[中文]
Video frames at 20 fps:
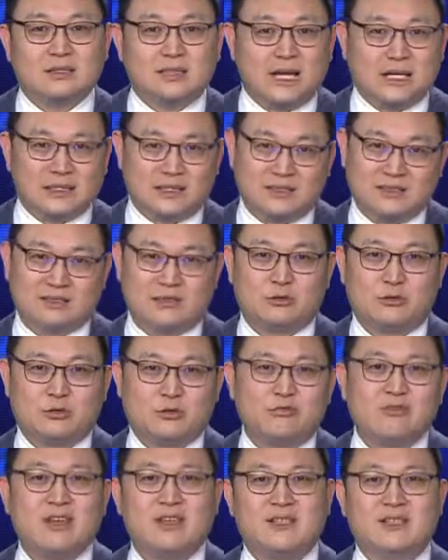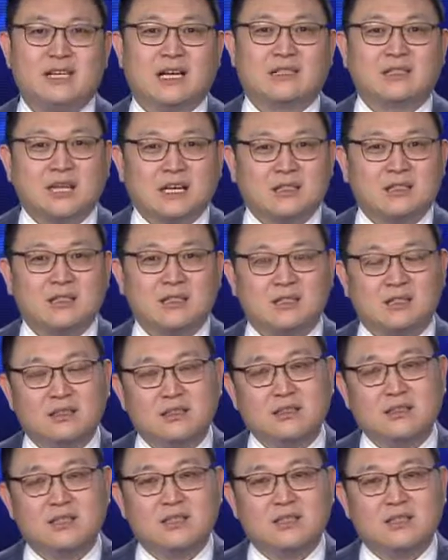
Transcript: 拿大的意思就是问一下大哥，